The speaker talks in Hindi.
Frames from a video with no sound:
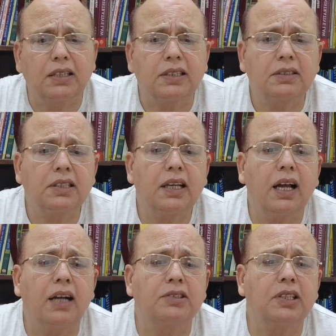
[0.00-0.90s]
भी कर सकते
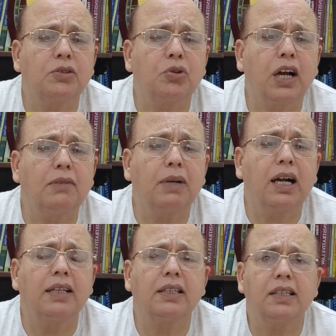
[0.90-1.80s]
हैं अक्सर दुकान
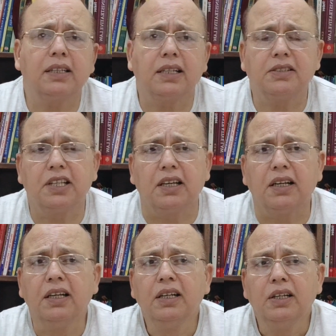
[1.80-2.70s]
मकान के
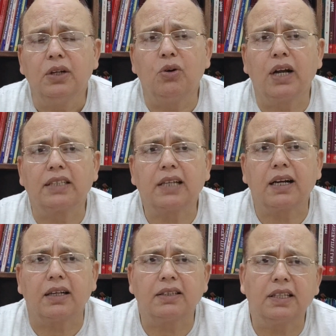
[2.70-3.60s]
नज़दीक लोग ऐसा
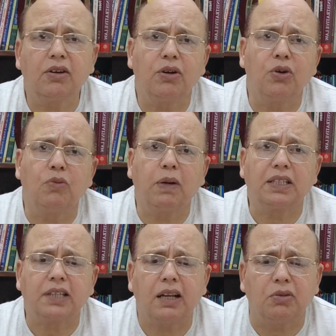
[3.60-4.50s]
करते हैं और लोग
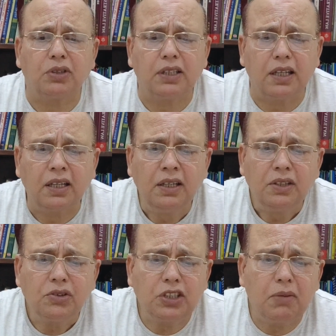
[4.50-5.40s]
परेशान होते हैं
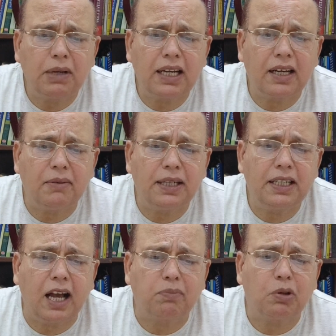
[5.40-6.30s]
तो ये मैंने
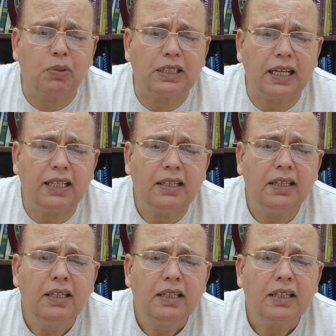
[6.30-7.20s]
रेमेडी आपको बताई
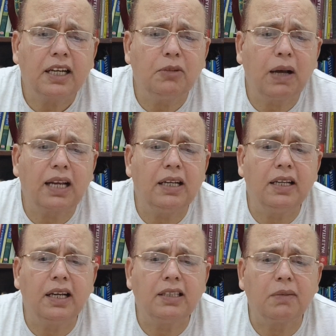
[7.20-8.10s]
कई बार
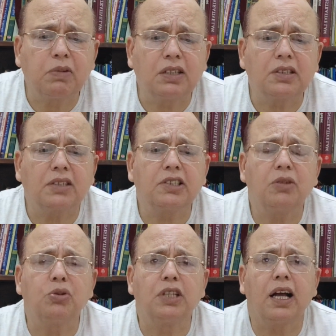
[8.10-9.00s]
इलीगल जब
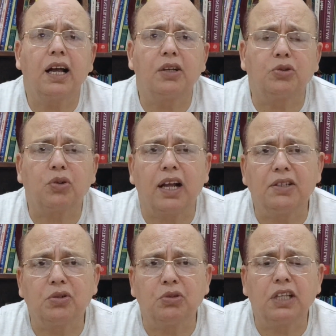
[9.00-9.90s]
कंस्ट्रक्शन होता है
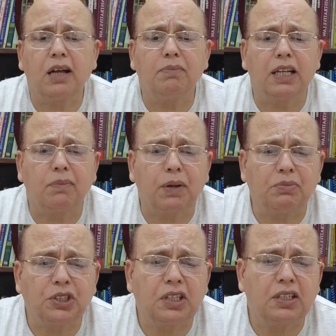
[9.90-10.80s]
अनऑथोराइज होता है बिना
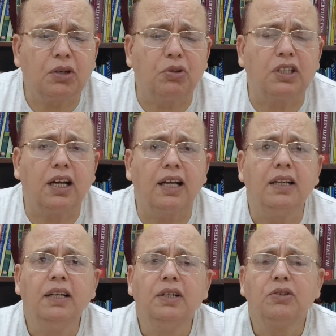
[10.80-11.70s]
परमिशन के होता
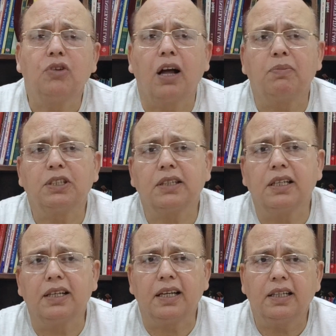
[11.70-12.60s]
है तो आप
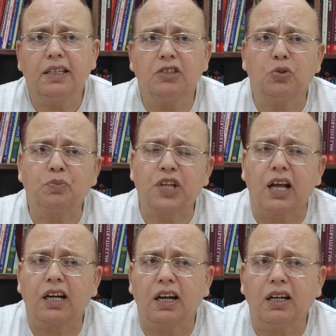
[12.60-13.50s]
इसके लिए इस
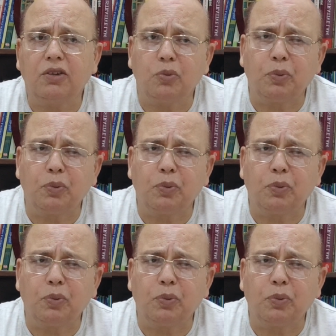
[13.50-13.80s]
उपचार का